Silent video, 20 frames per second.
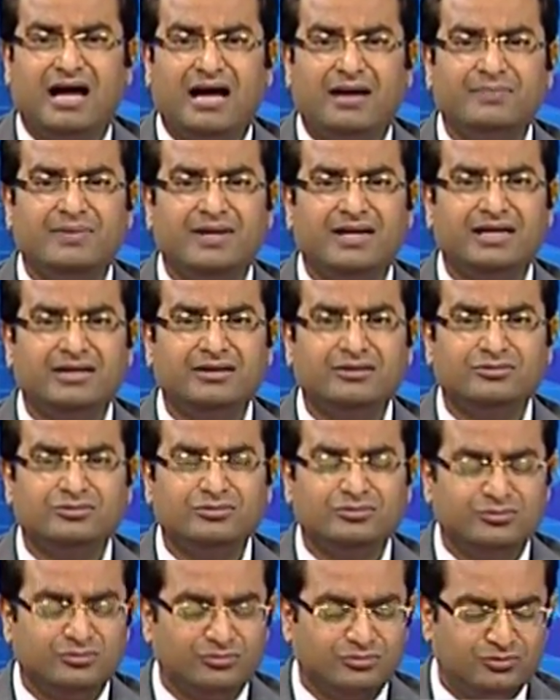आप देखें
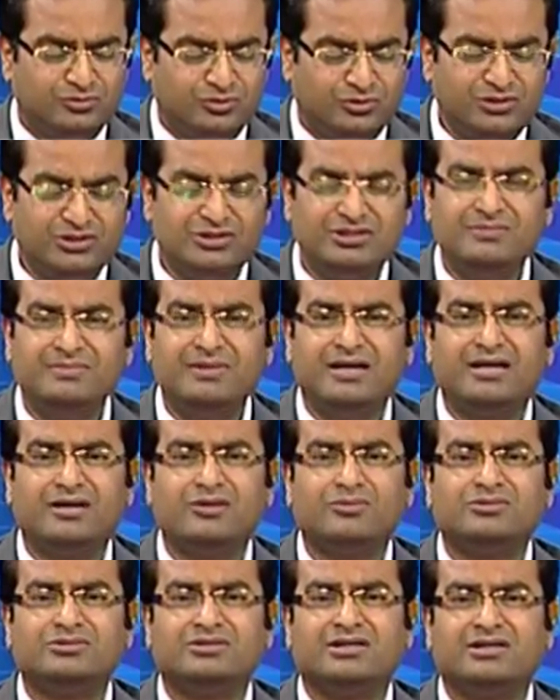छोटी सी भी
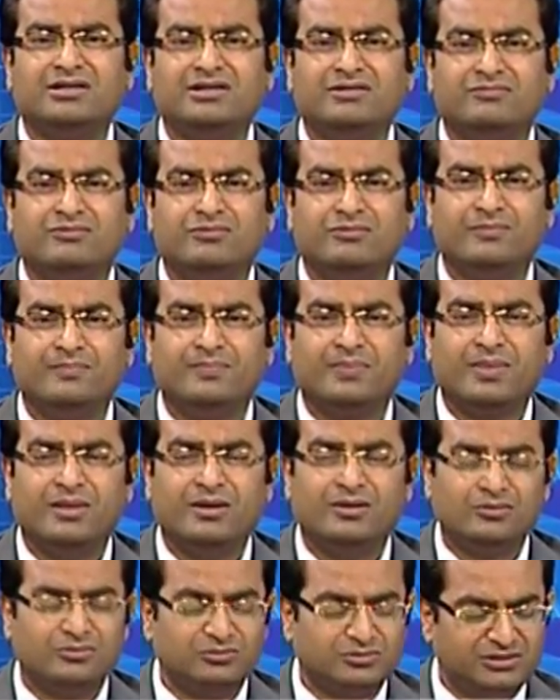अगर कोई तकलीफ़ हो
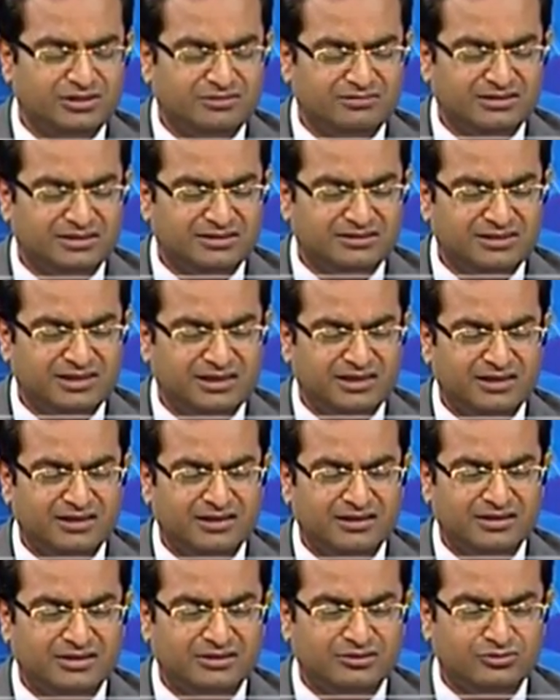उसकी वजह से
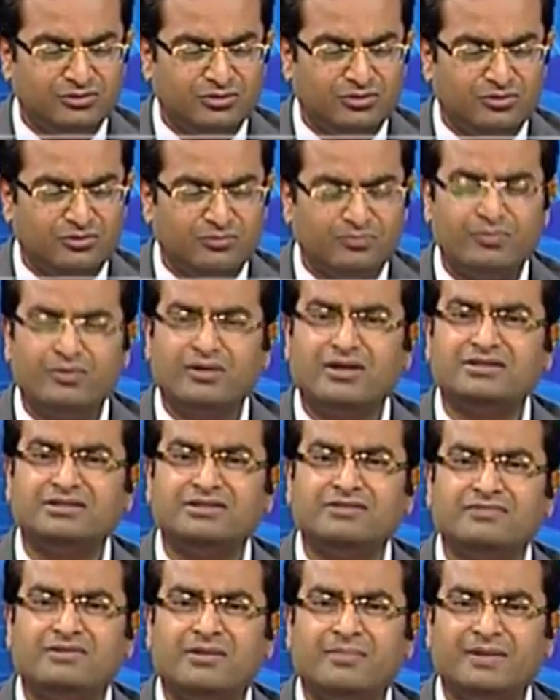जो
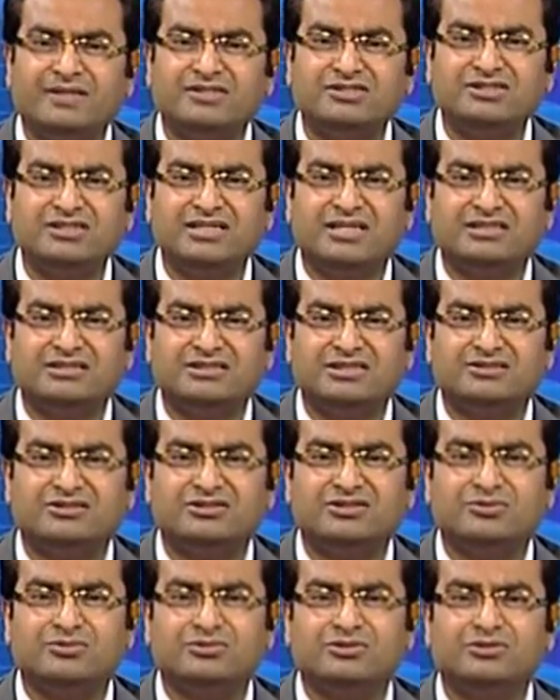प्रोडक्टिव कैपेसिटी एक
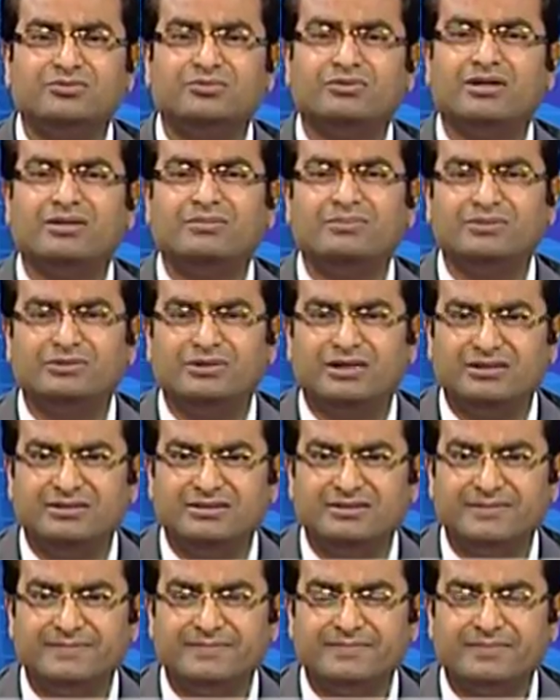शख्स की होती है वो कम हो
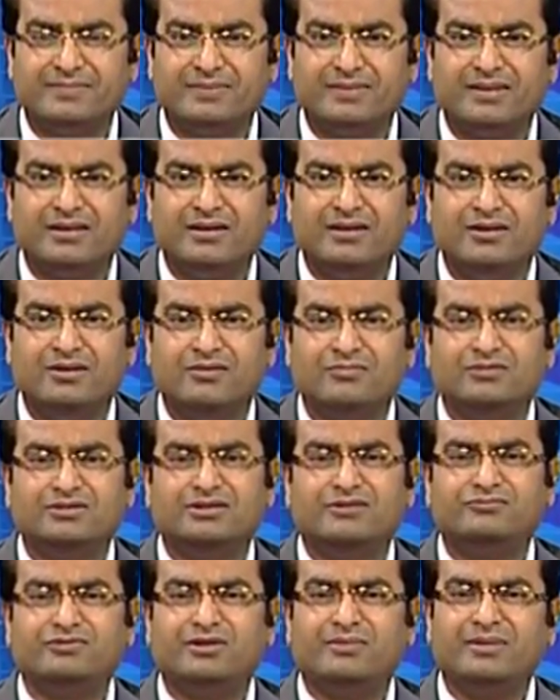जाती है
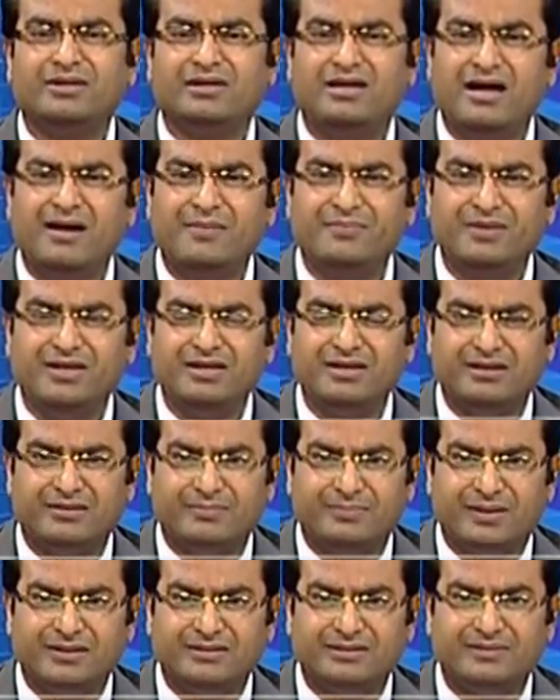वो दफ्तर में काम नहीं
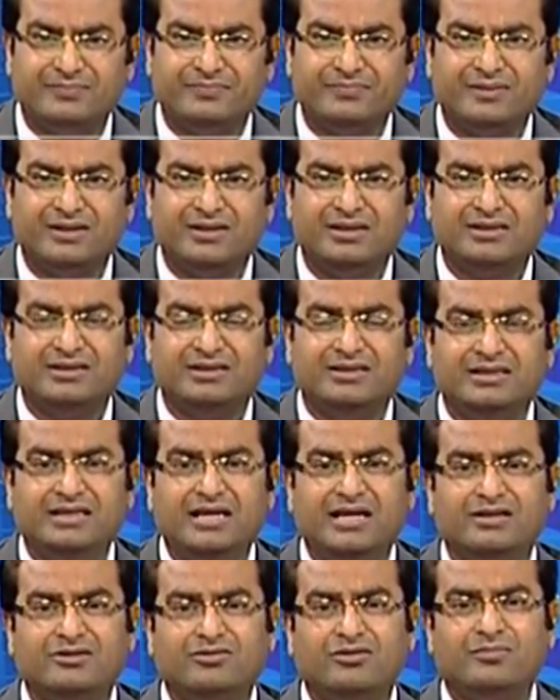कर पाता
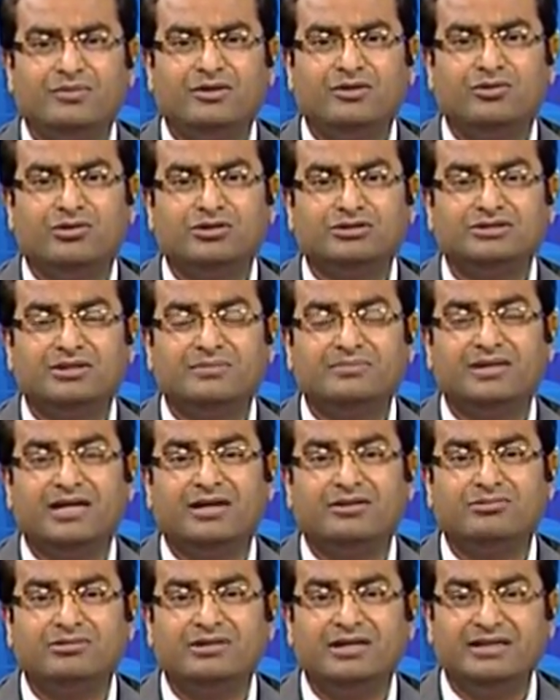ये इकोनॉमिक कॉस्ट हम
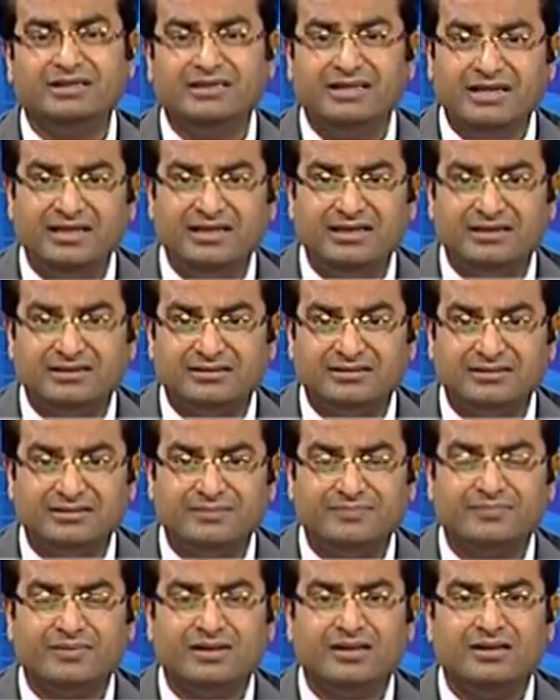कैलकुलेट नहीं करते